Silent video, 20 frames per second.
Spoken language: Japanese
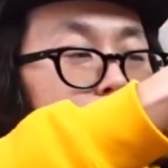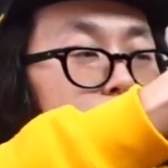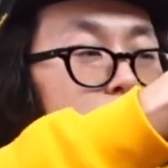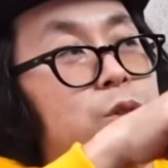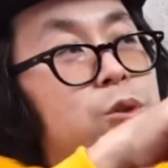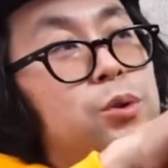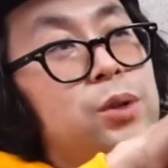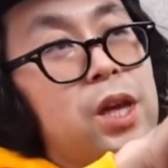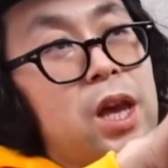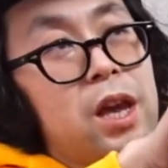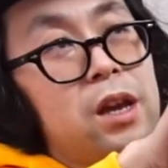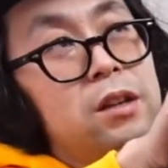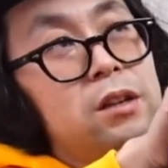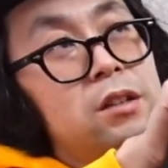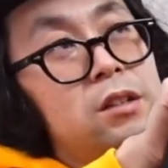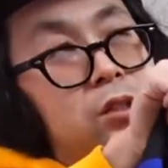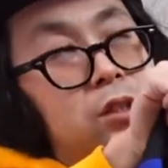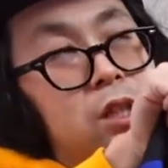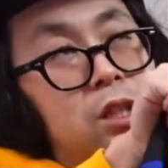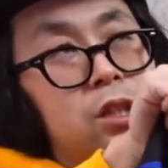う去年、
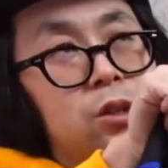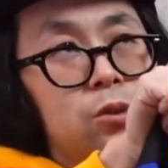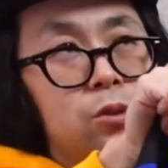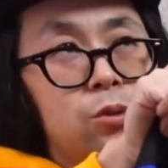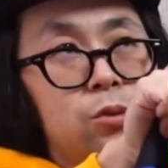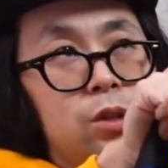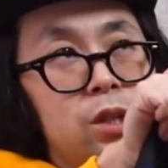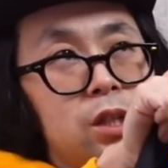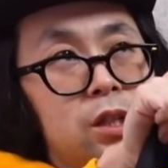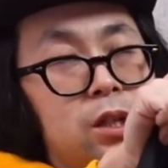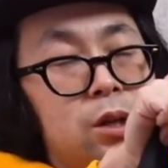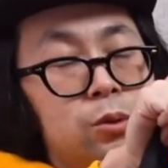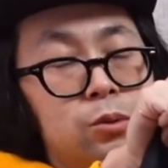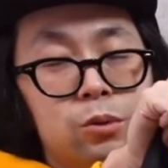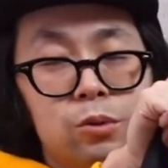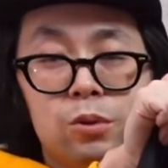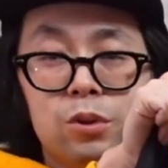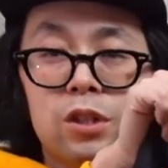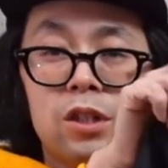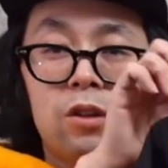出たの去年か一
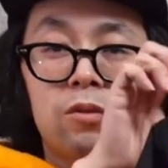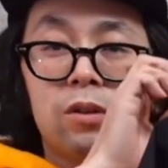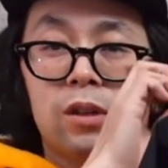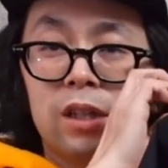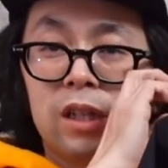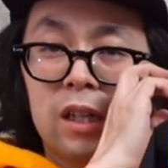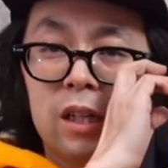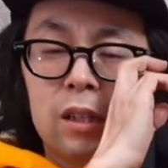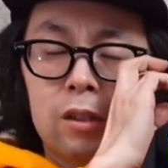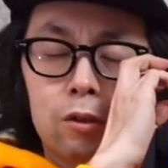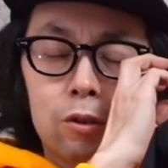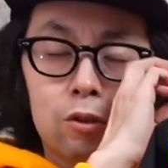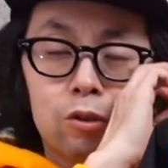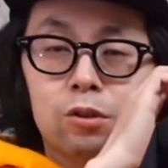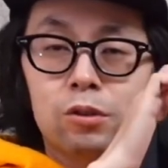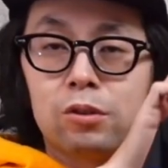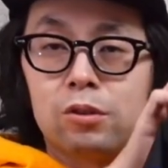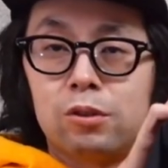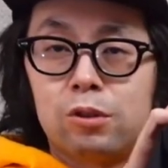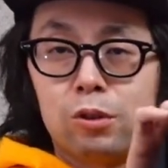昨年なのかな、
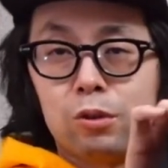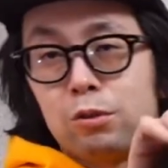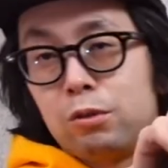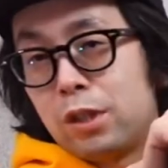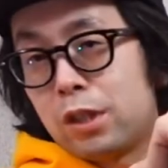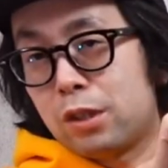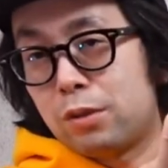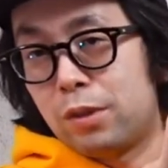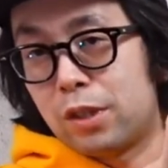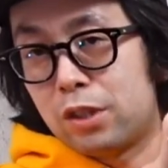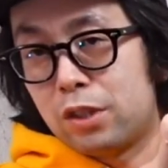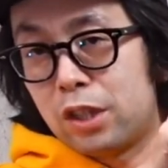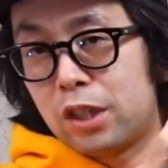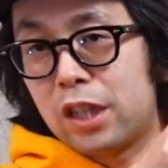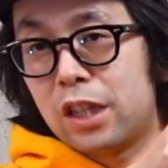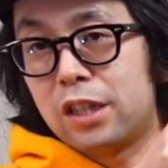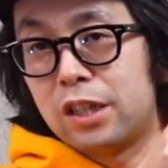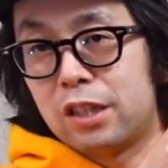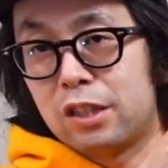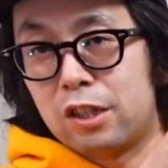ちょっと詳しく忘れ
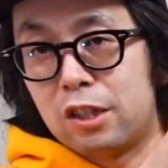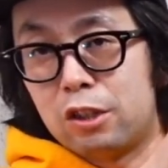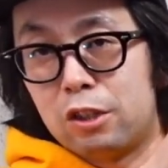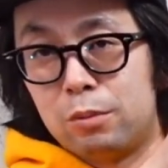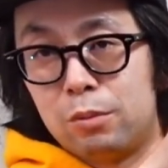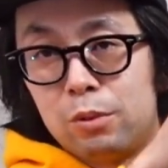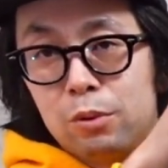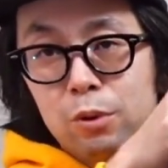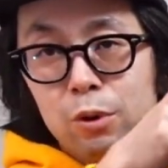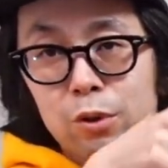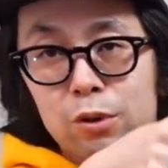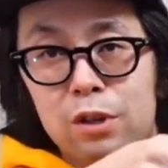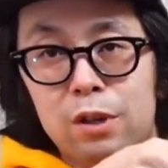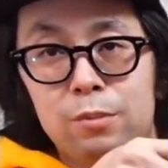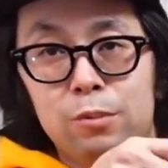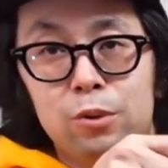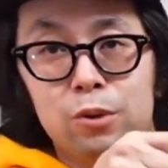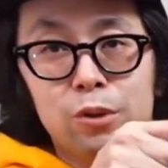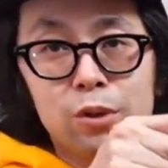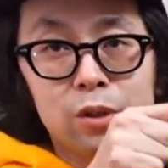たんですけれども、これは
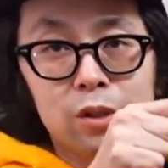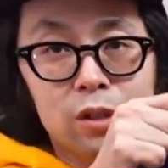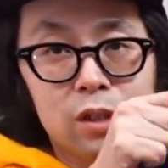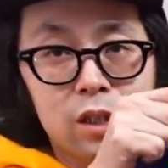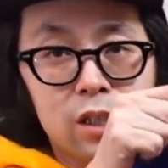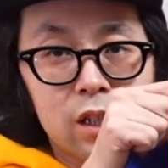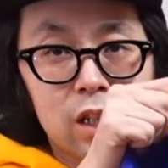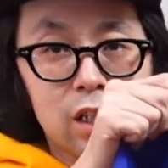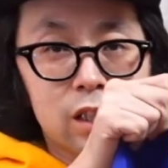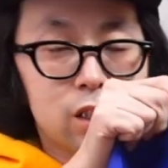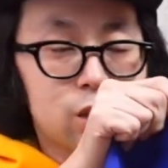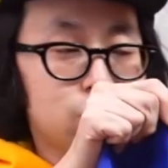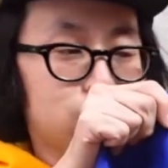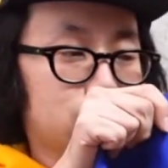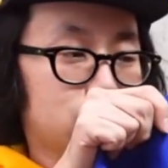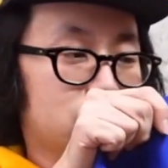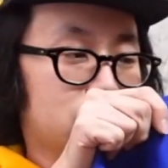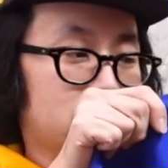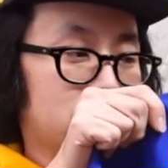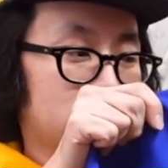もう買った
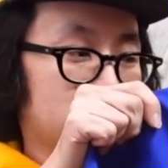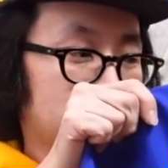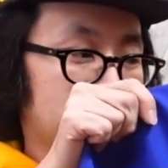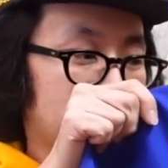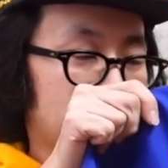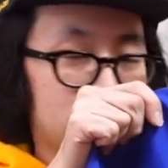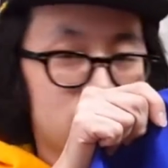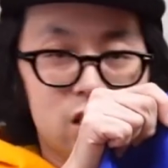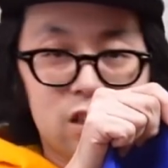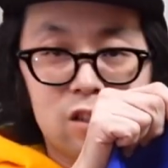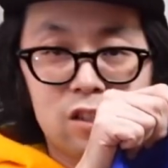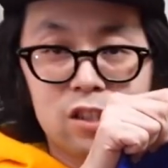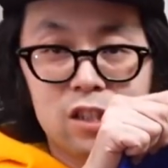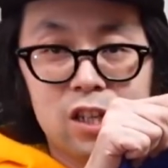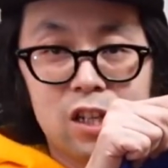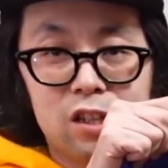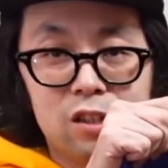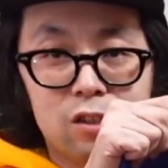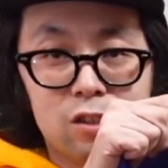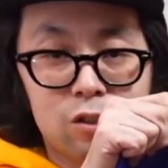時から最近
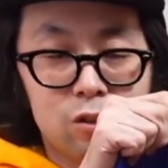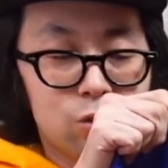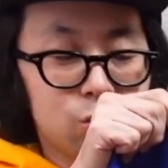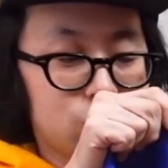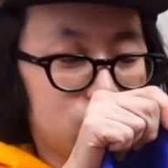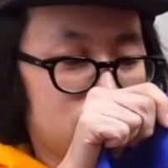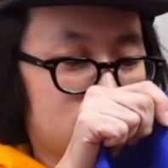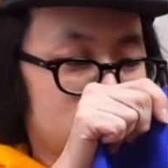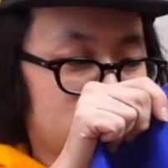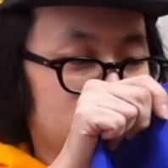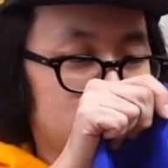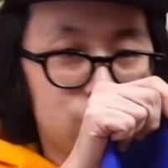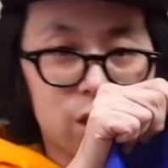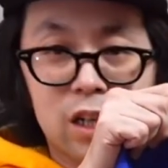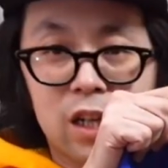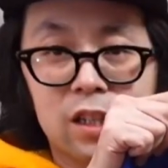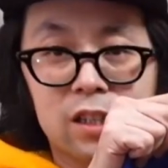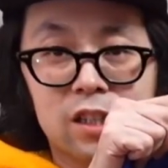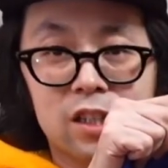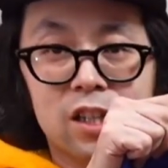常にずっと着てるような
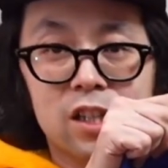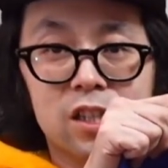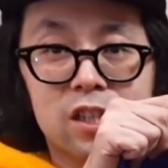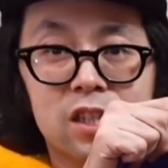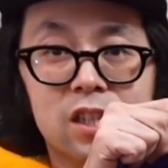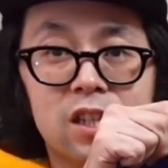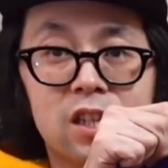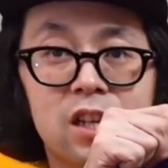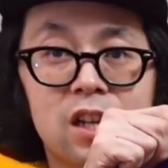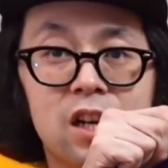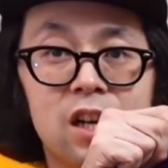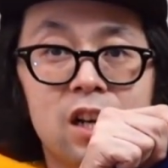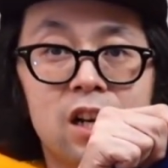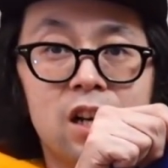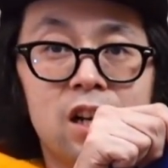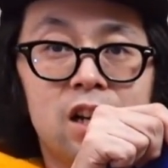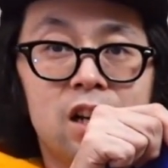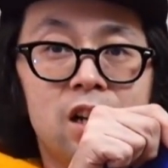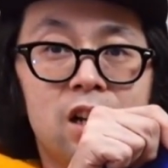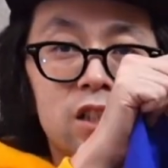感じです。
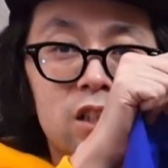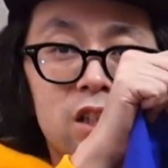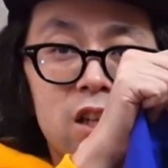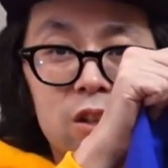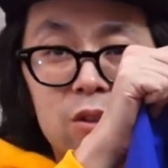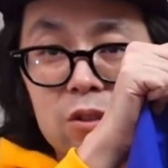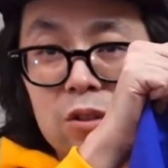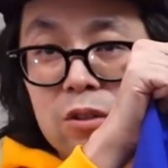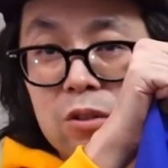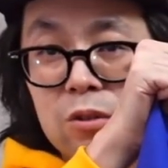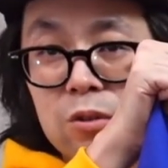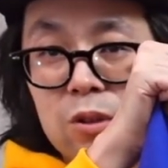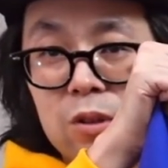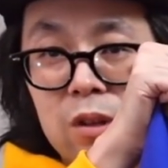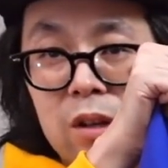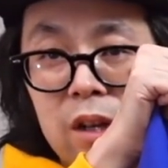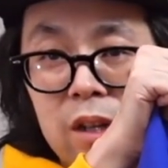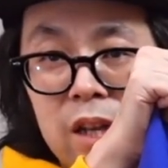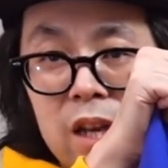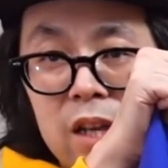スケートする時と
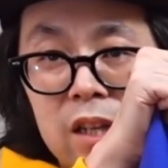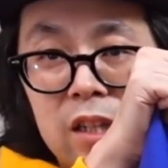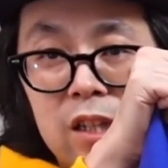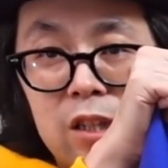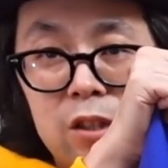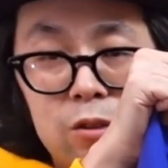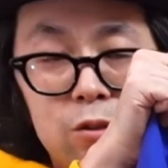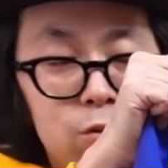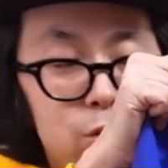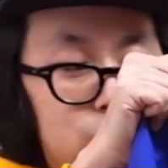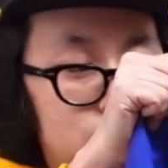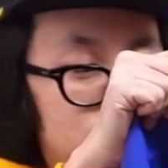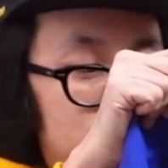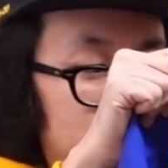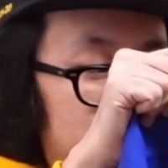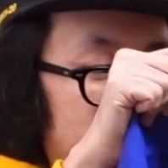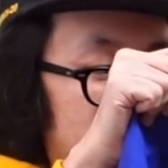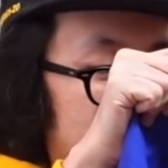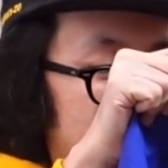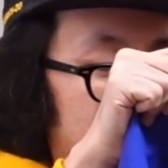かね、着るのは
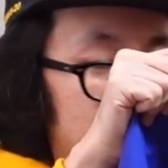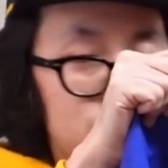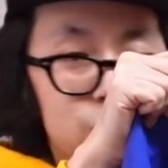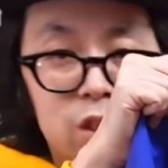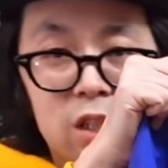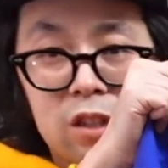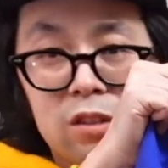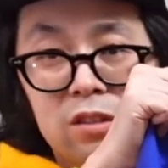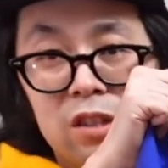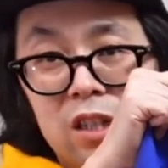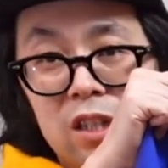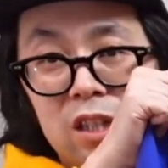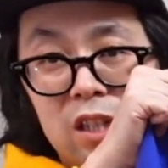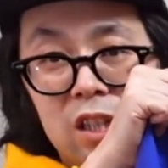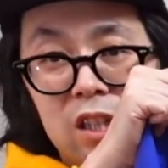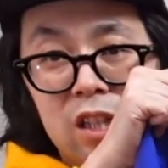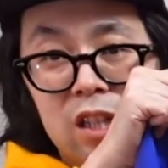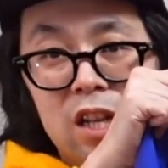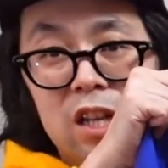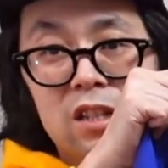ちょっとね、汚したくないん
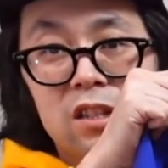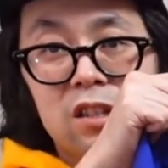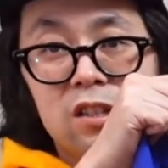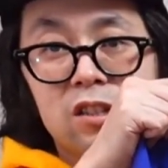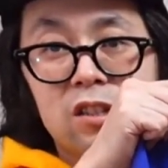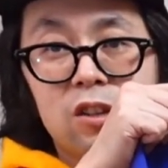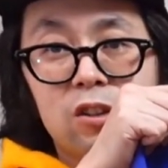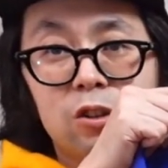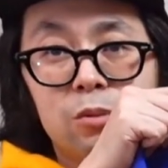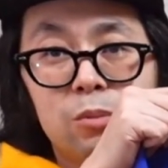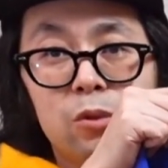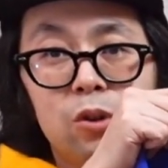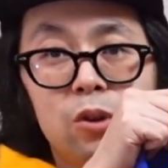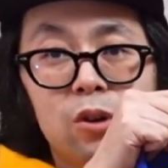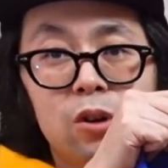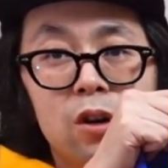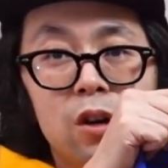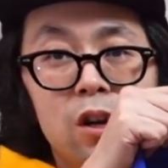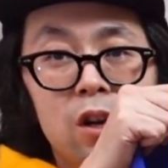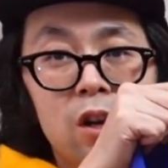で着てないんですけれど
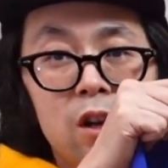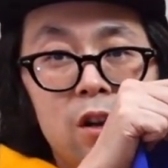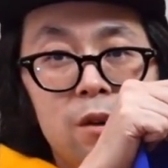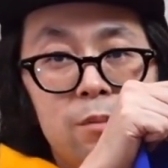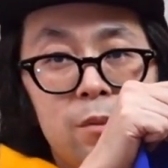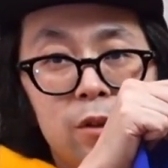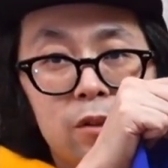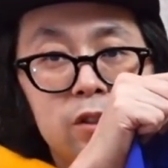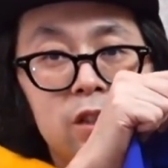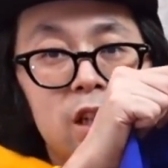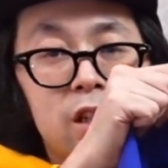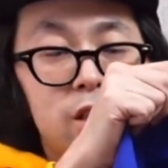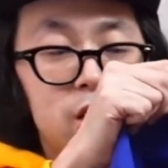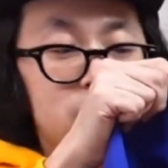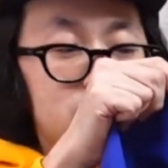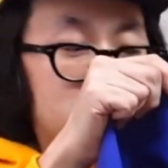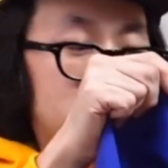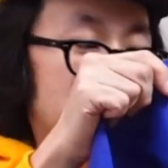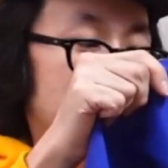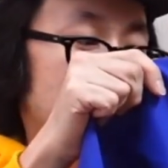も、まあ普段で
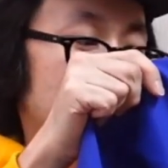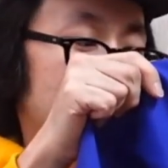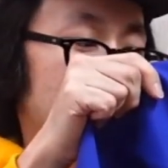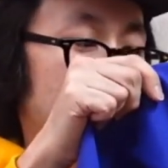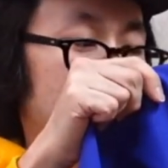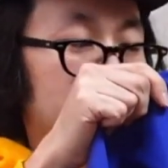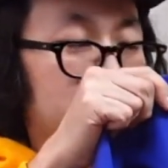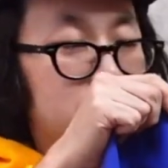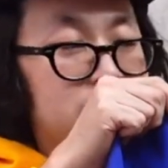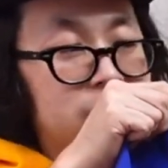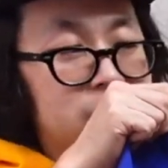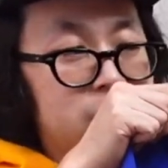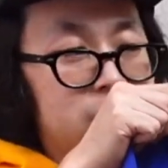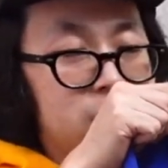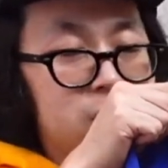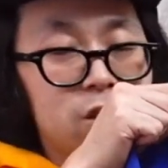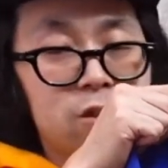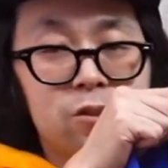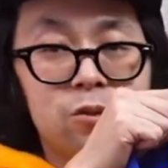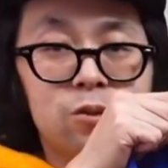すね、これかなり
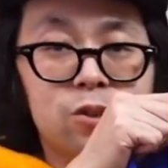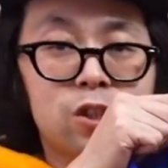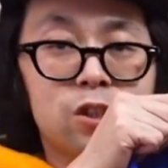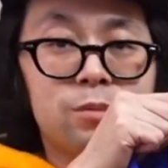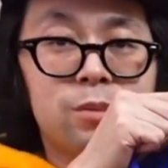着用して